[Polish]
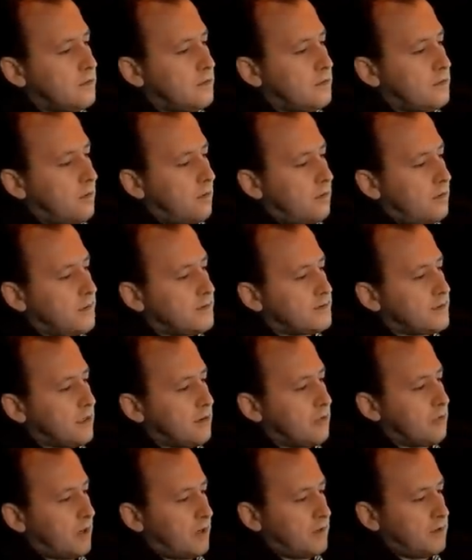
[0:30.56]
to jest
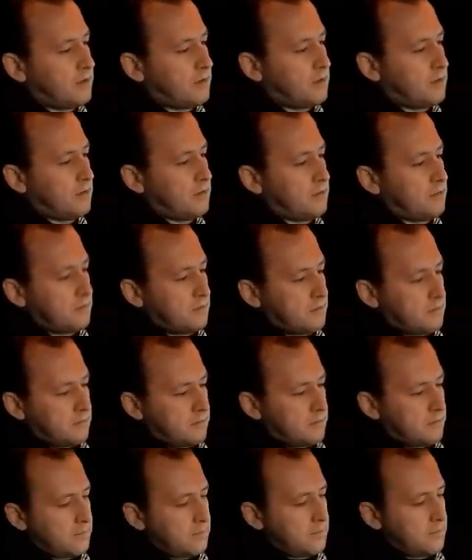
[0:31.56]
akurat
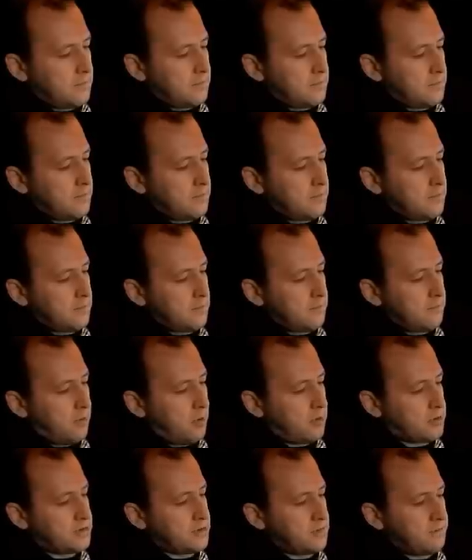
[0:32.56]

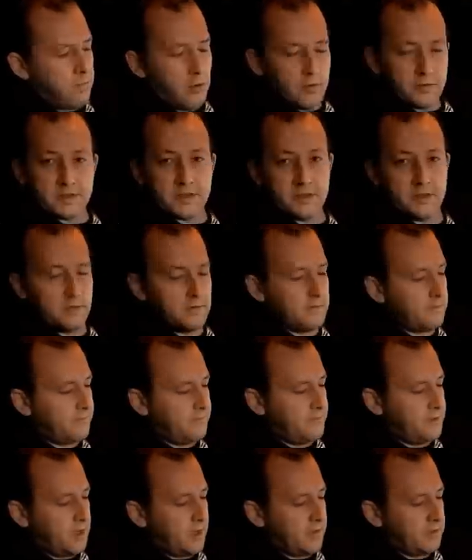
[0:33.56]
box polski.
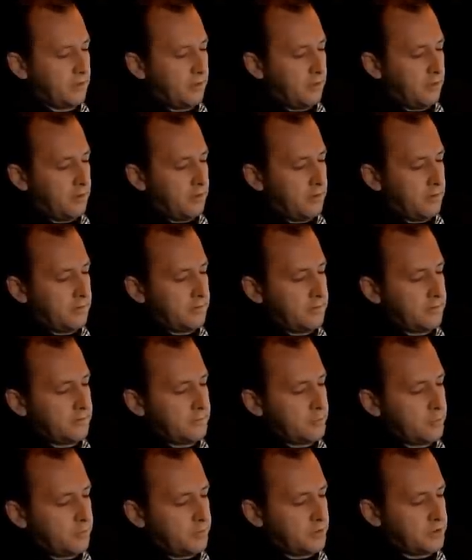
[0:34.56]
Viatol,
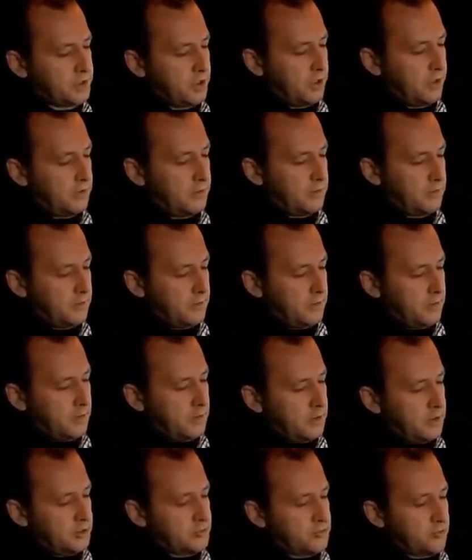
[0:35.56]
tu pisze
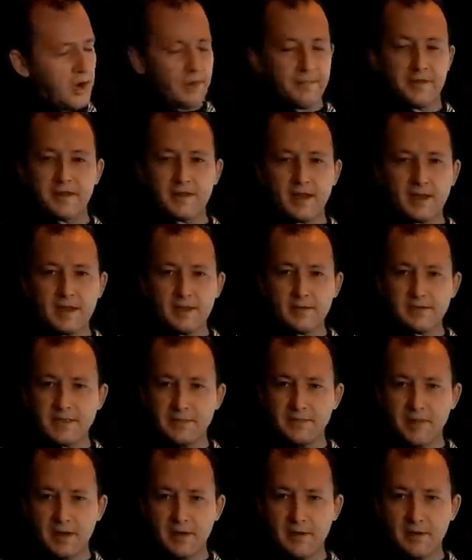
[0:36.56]
i szukamy takiego
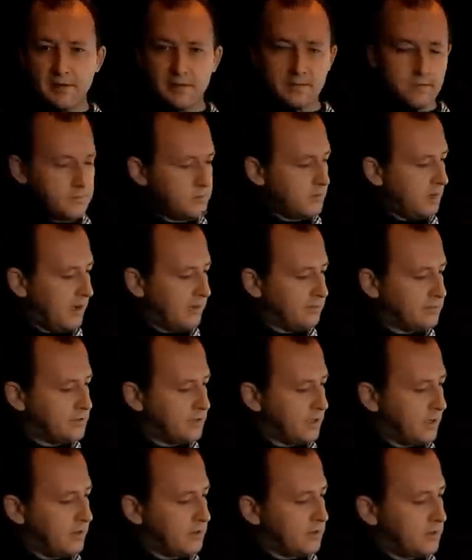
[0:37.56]
samego na
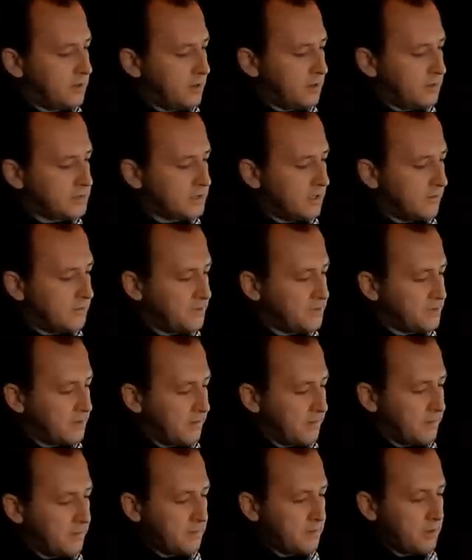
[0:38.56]
Austrię, tylko z
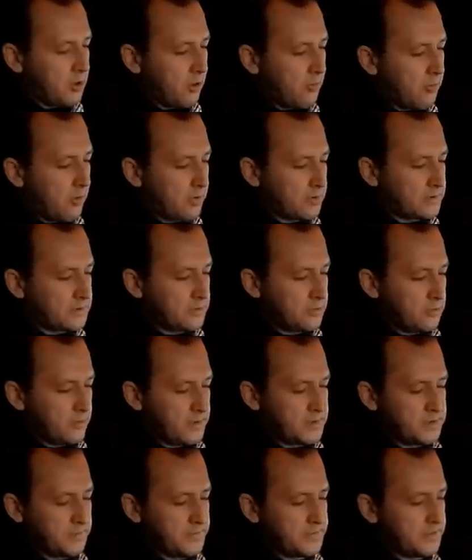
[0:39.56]
napisem GoBox. Tu
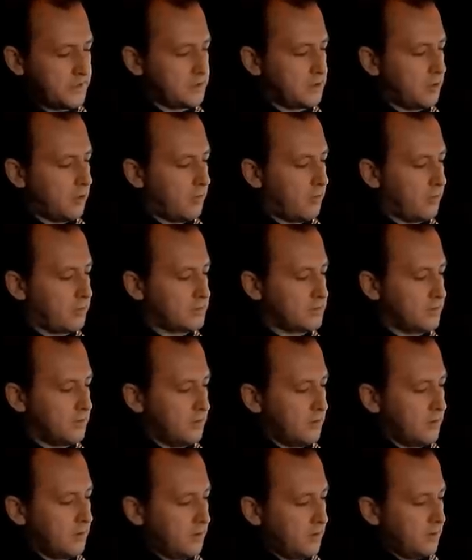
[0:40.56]
będzie pisać GoBox.
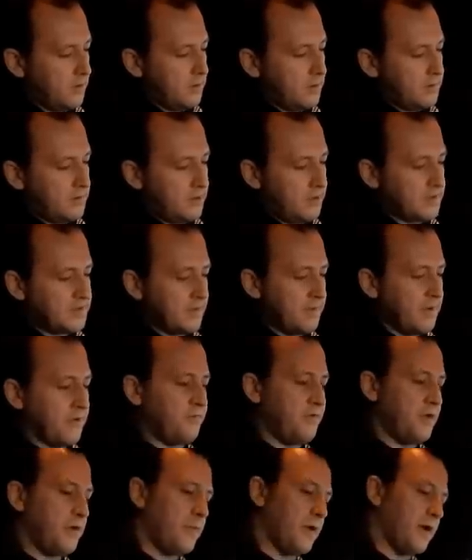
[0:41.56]
Tej samej
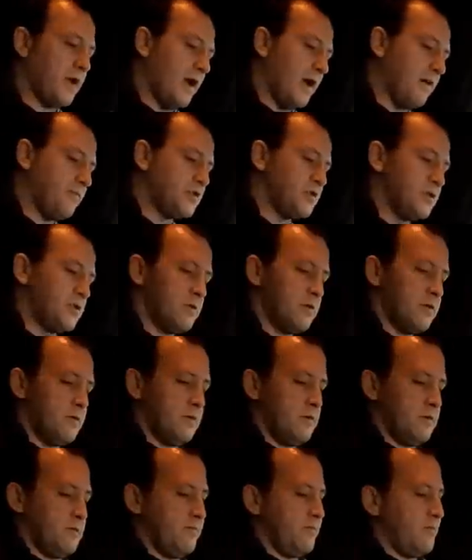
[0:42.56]
firmy Capsch,
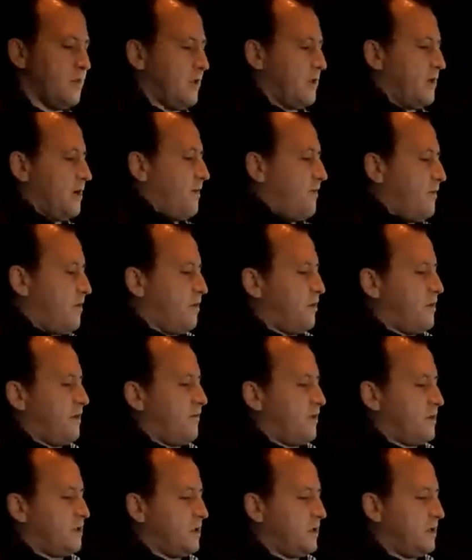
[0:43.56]
dlatego wygląda
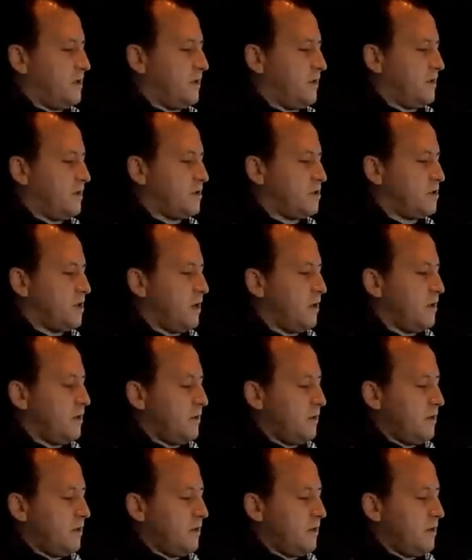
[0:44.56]
właśnie identycznie